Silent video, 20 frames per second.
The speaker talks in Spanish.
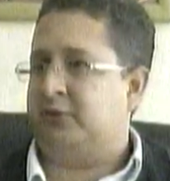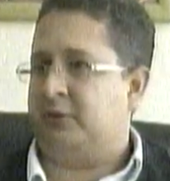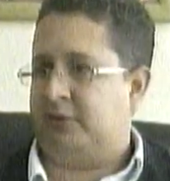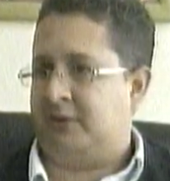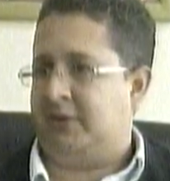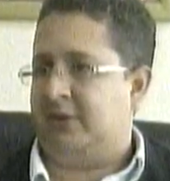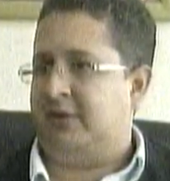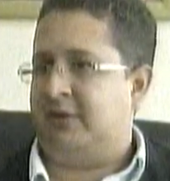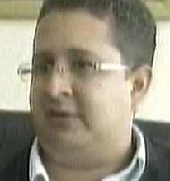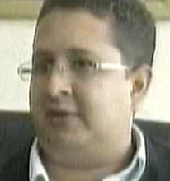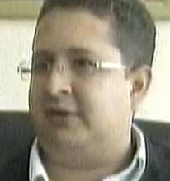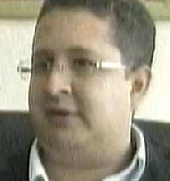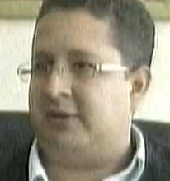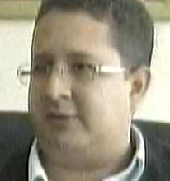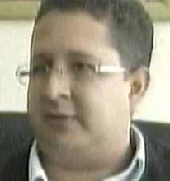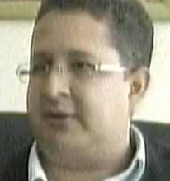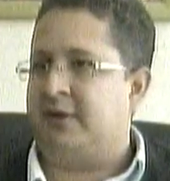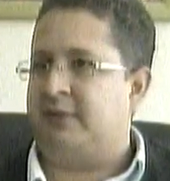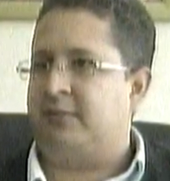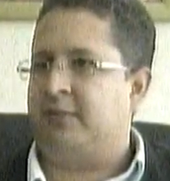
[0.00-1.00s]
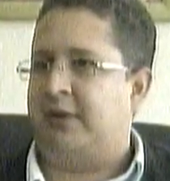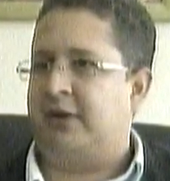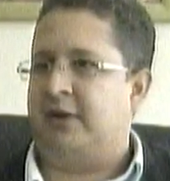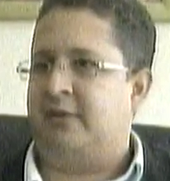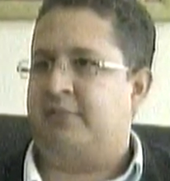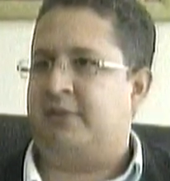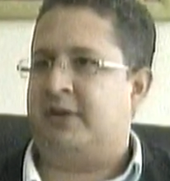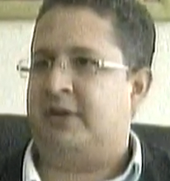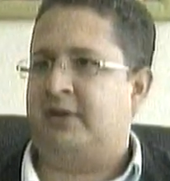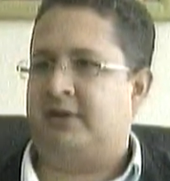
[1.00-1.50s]
de, abrir pues, el
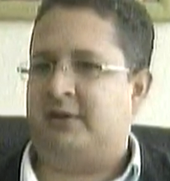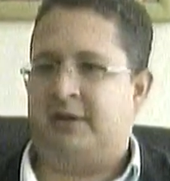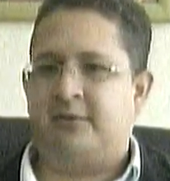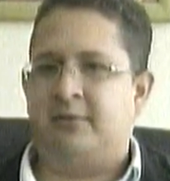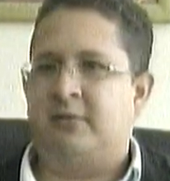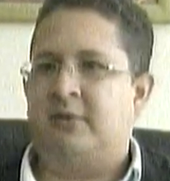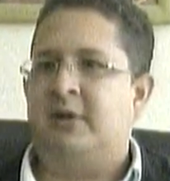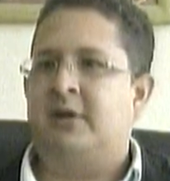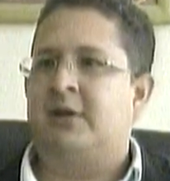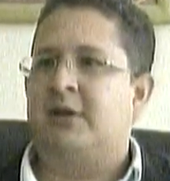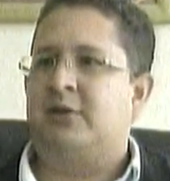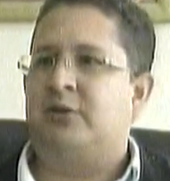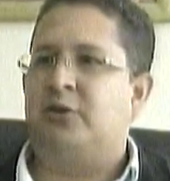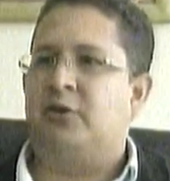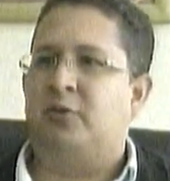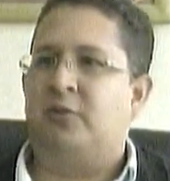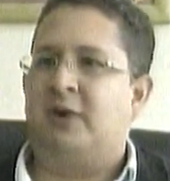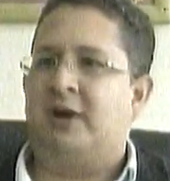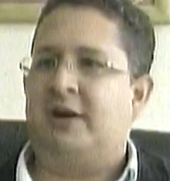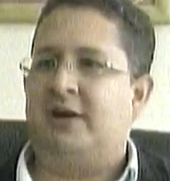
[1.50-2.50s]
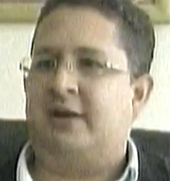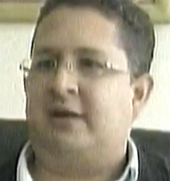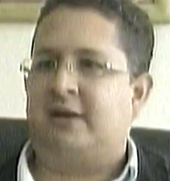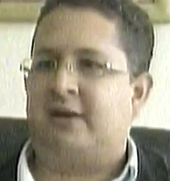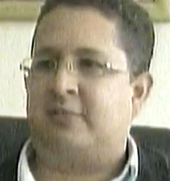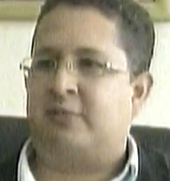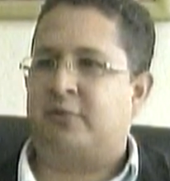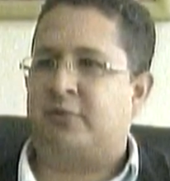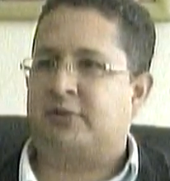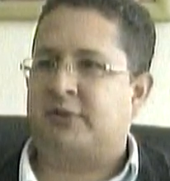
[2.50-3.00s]
aplicativo nos va a
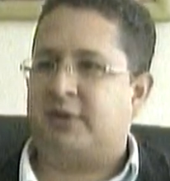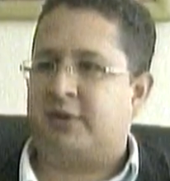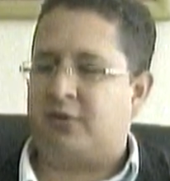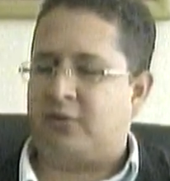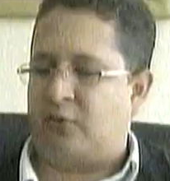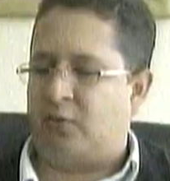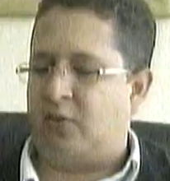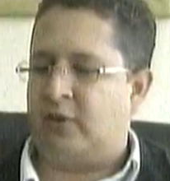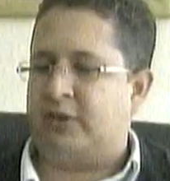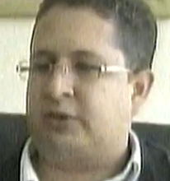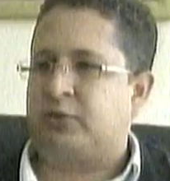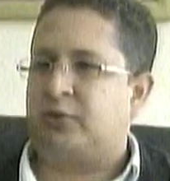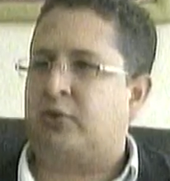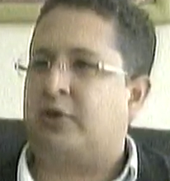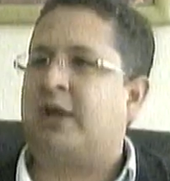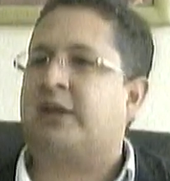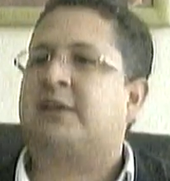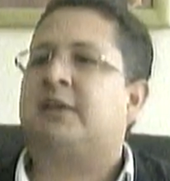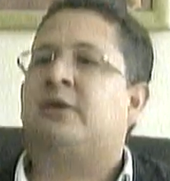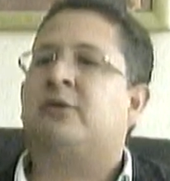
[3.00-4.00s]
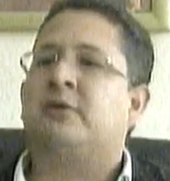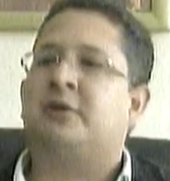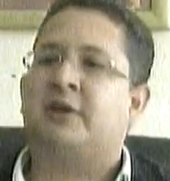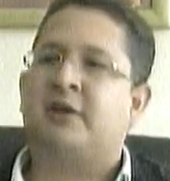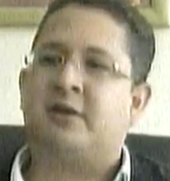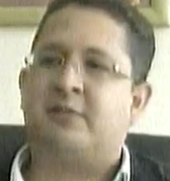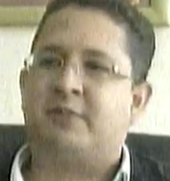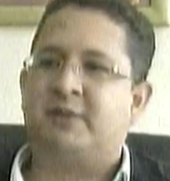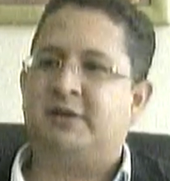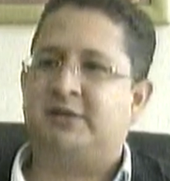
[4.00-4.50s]
reportar cuatro
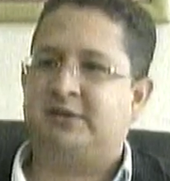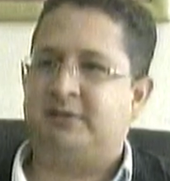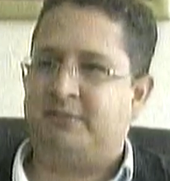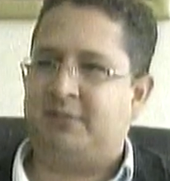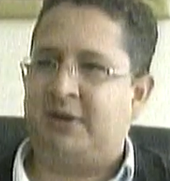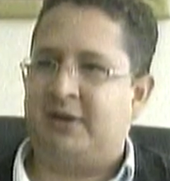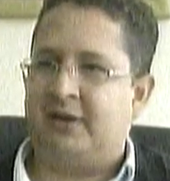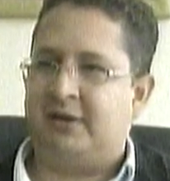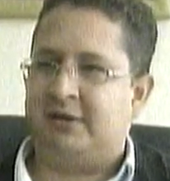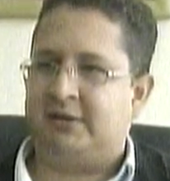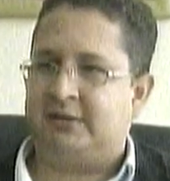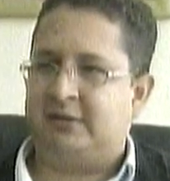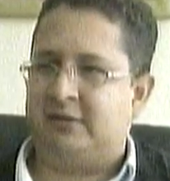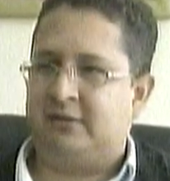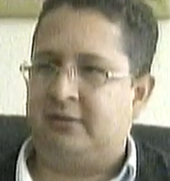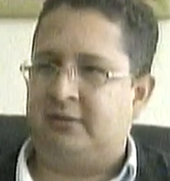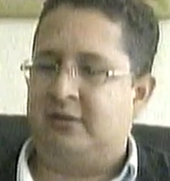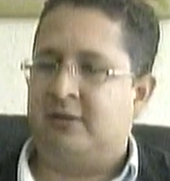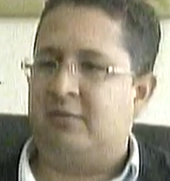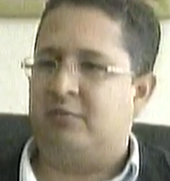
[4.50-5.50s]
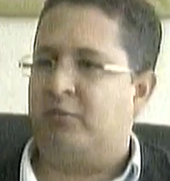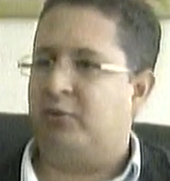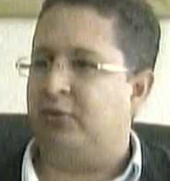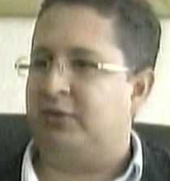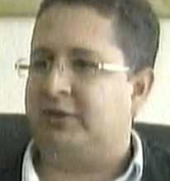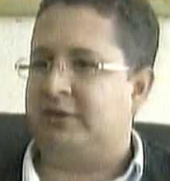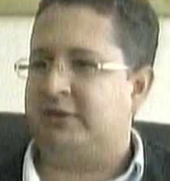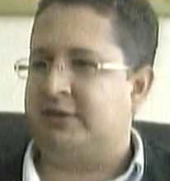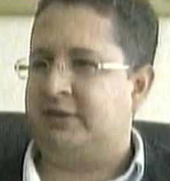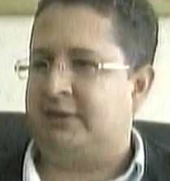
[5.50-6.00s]
categorías principales
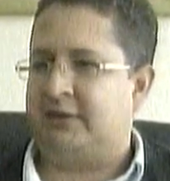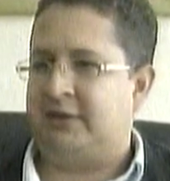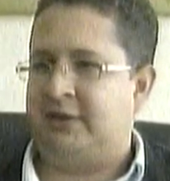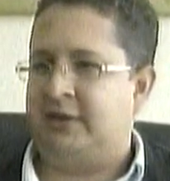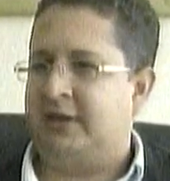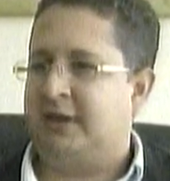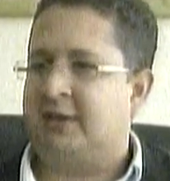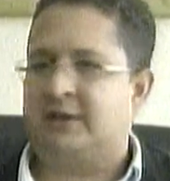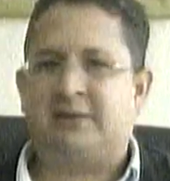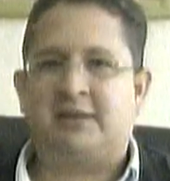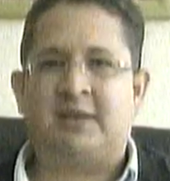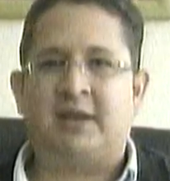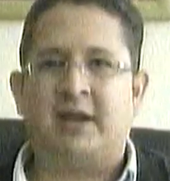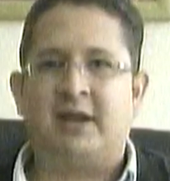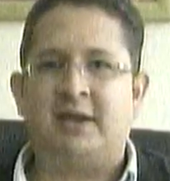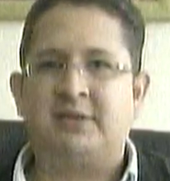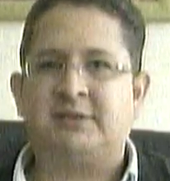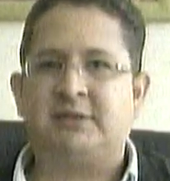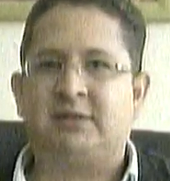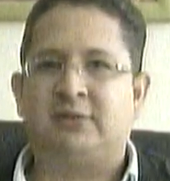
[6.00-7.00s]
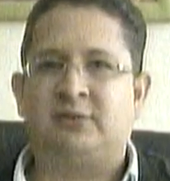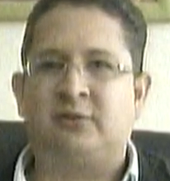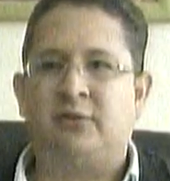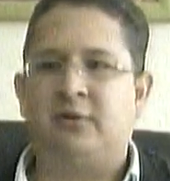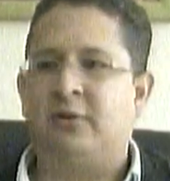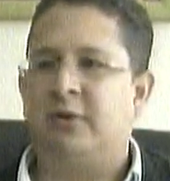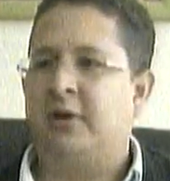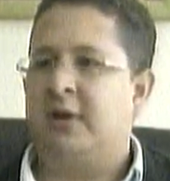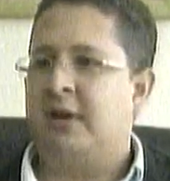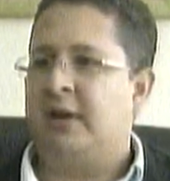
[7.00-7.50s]
policía,
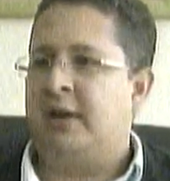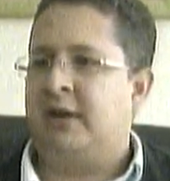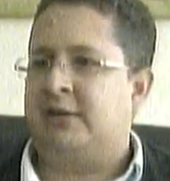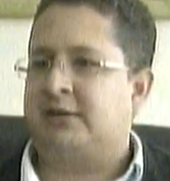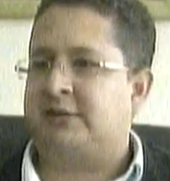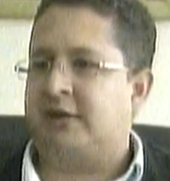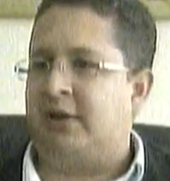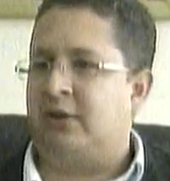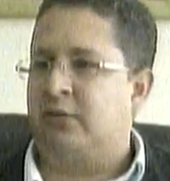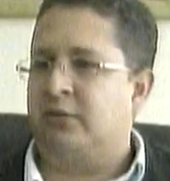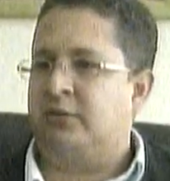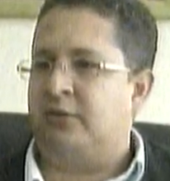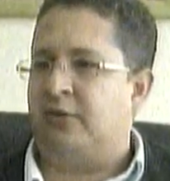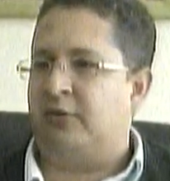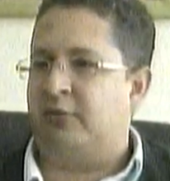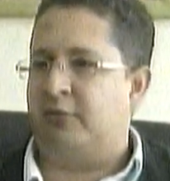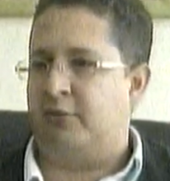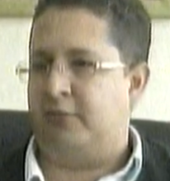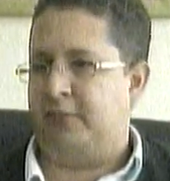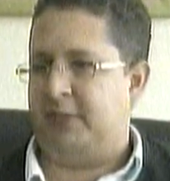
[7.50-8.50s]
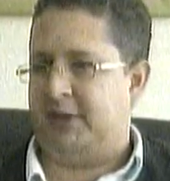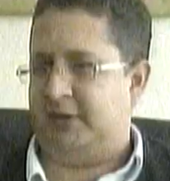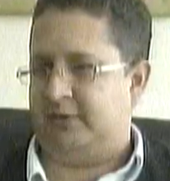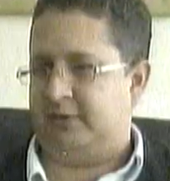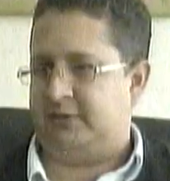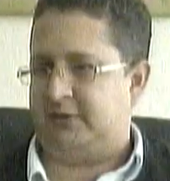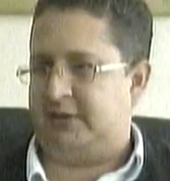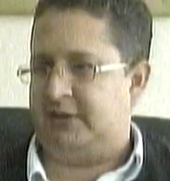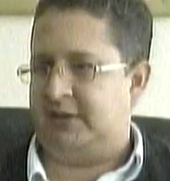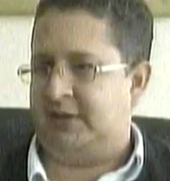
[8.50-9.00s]
tránsito, salud o bomberos.